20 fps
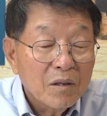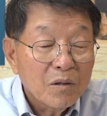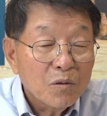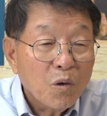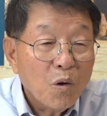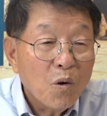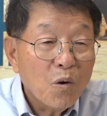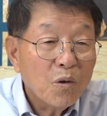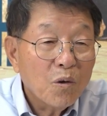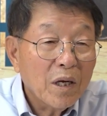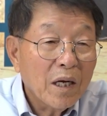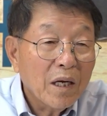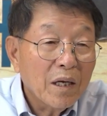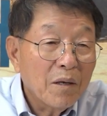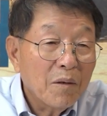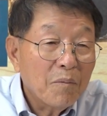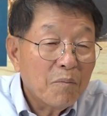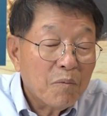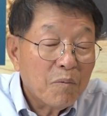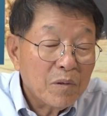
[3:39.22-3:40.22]

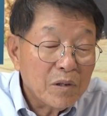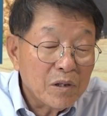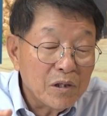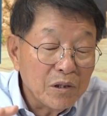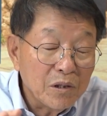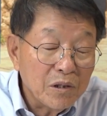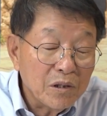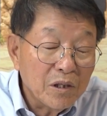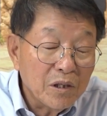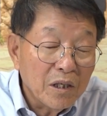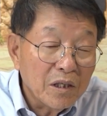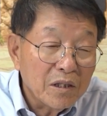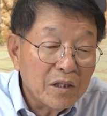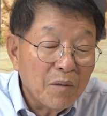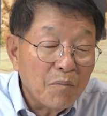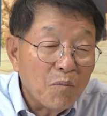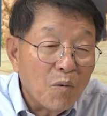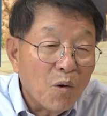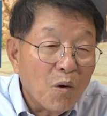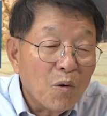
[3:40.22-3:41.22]
토라의
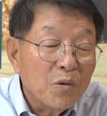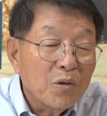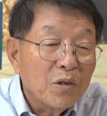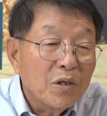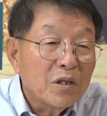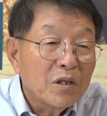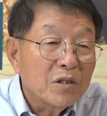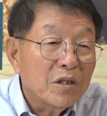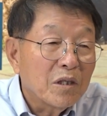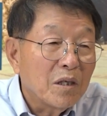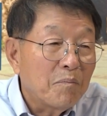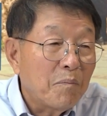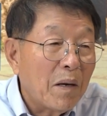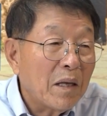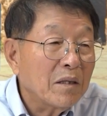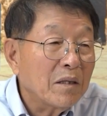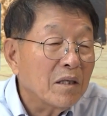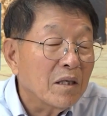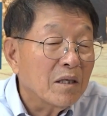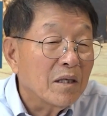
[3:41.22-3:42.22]
근거에서 모든 것을
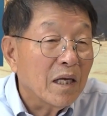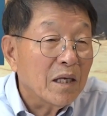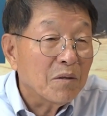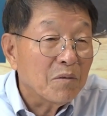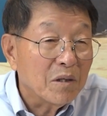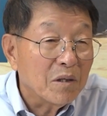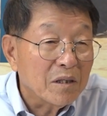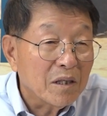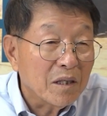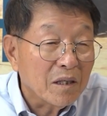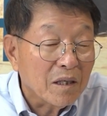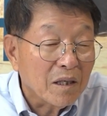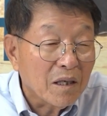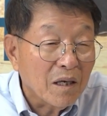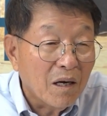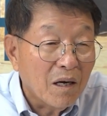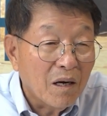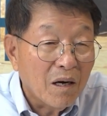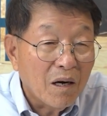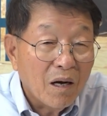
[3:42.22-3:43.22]
판결을 해야 될
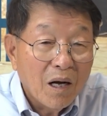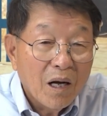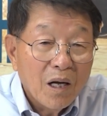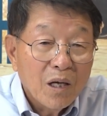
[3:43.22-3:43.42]
테니까